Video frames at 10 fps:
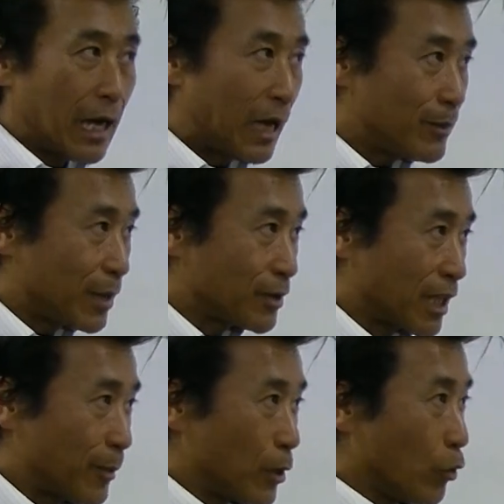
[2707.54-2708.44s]
阿弥陀仏な
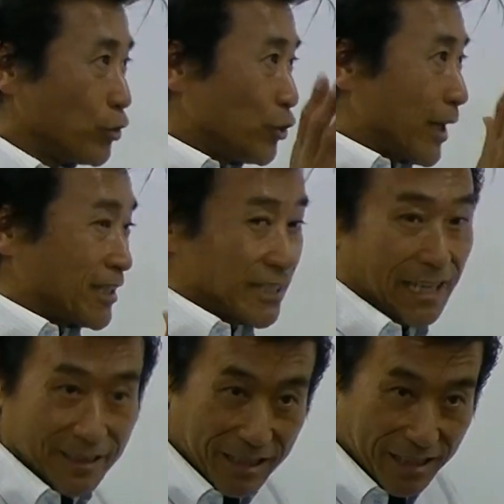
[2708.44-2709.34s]
らば48が
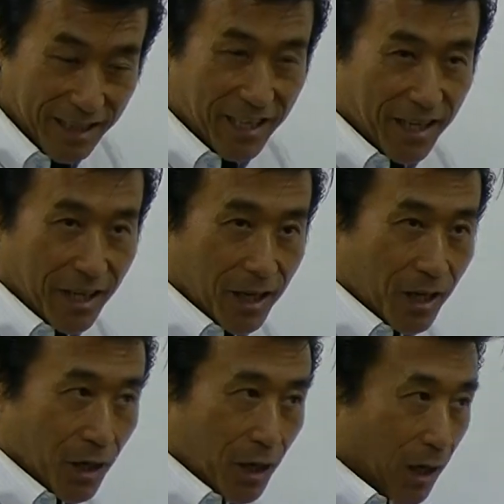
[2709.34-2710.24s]
あったりね
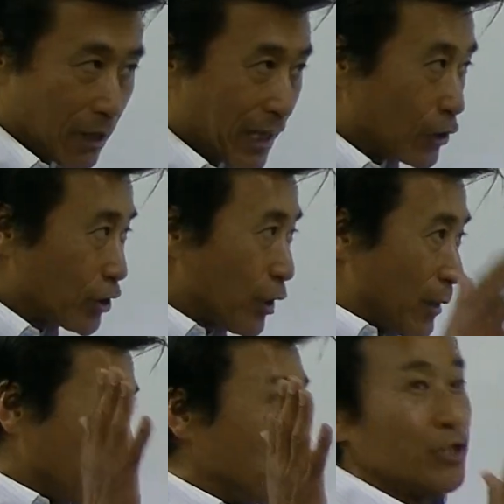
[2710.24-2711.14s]
薬師如来
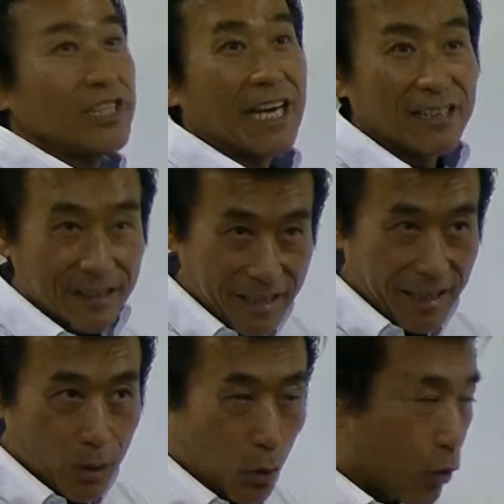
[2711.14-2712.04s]
は12があったり
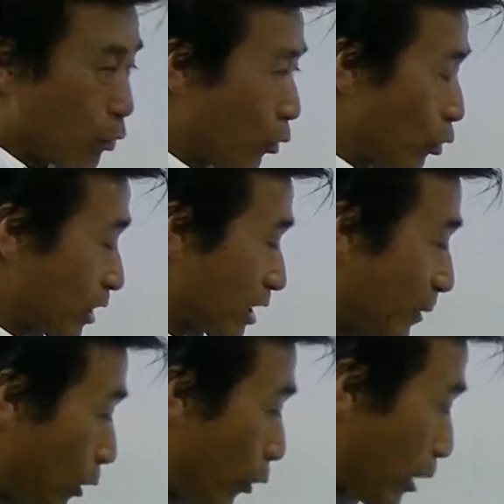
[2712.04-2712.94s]
お釈迦
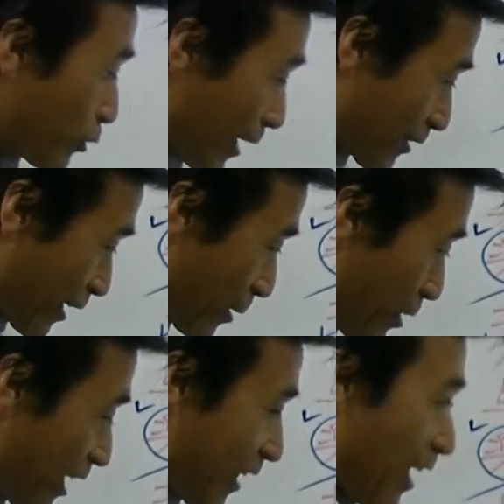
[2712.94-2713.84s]
様は500があったり
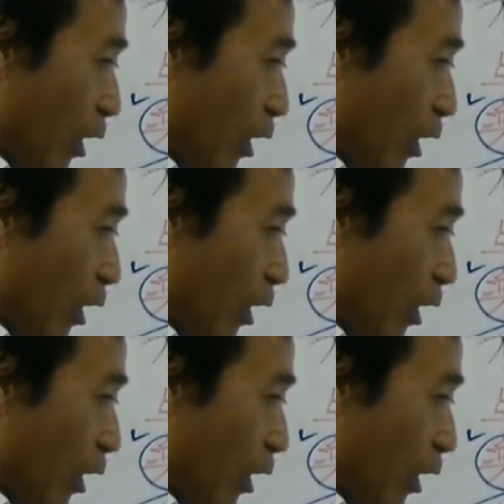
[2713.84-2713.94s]
みんなね